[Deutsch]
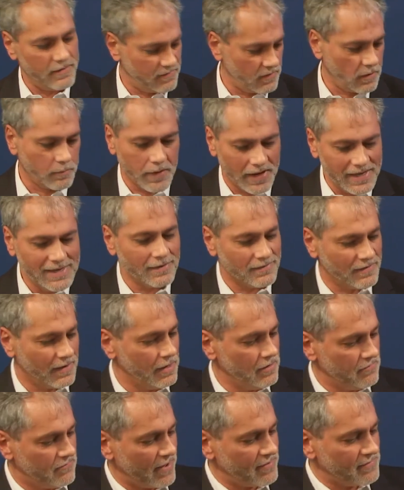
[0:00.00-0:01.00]
sag mal, hier
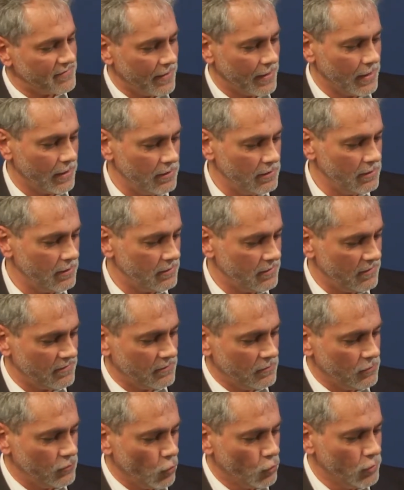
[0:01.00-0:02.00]
drin festhängen, in
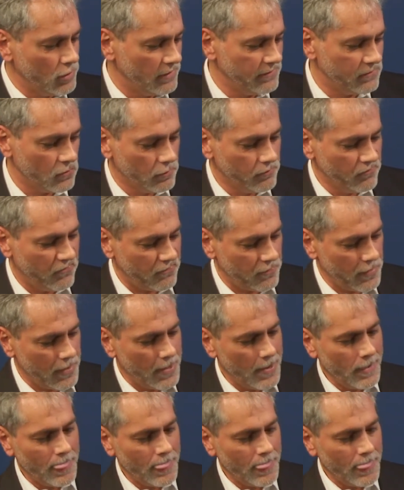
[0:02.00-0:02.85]
diesem dunklen Sumpf,